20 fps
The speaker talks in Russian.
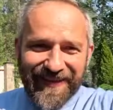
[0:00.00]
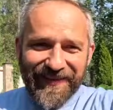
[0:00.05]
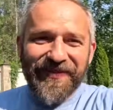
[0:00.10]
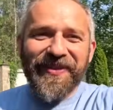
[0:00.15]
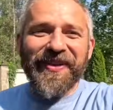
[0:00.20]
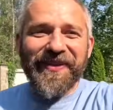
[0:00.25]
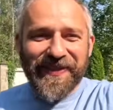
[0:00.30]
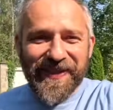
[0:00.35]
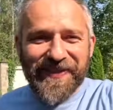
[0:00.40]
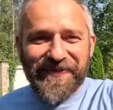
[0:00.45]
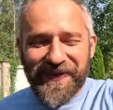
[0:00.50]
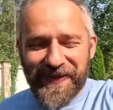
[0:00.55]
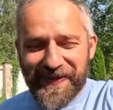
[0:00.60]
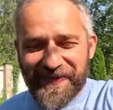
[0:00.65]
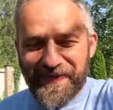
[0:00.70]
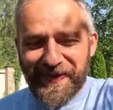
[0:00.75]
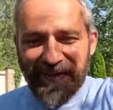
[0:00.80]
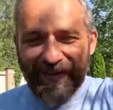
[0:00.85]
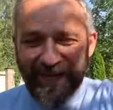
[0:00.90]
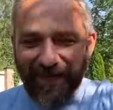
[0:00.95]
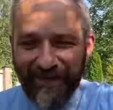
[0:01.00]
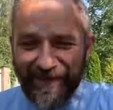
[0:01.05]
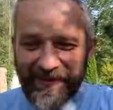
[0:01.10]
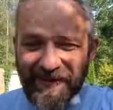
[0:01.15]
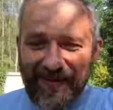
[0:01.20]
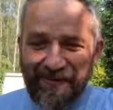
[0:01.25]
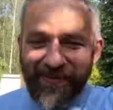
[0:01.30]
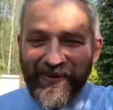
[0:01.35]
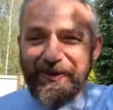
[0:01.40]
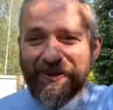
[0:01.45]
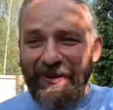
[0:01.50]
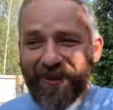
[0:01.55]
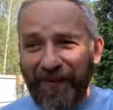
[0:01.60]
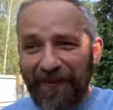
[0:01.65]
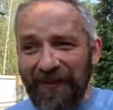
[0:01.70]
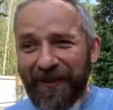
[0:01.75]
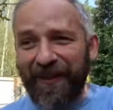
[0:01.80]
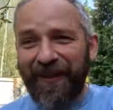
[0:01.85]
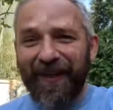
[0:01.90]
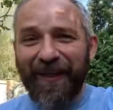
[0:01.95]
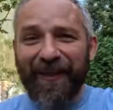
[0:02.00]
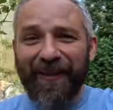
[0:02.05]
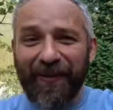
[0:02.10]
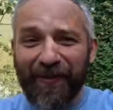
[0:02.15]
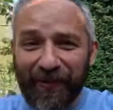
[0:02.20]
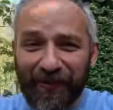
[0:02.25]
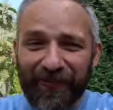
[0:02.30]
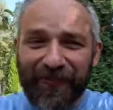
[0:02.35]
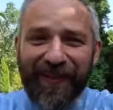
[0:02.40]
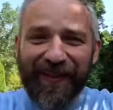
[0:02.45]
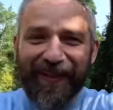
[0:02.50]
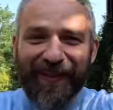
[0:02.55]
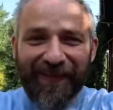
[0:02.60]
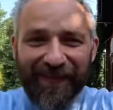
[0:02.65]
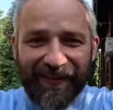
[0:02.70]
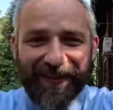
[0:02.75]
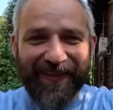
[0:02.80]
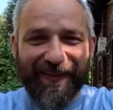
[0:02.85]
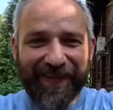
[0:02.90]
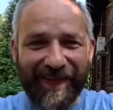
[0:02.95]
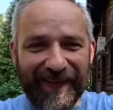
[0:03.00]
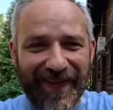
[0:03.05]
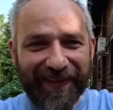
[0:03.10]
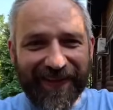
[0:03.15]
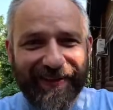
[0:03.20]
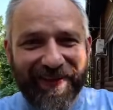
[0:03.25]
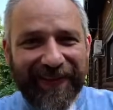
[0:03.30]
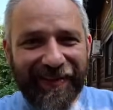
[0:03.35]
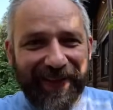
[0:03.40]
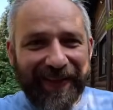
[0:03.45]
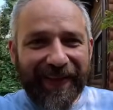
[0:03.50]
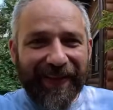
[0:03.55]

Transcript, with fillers: Привет, спортсмены! Сегодня на мне огромная ответственность.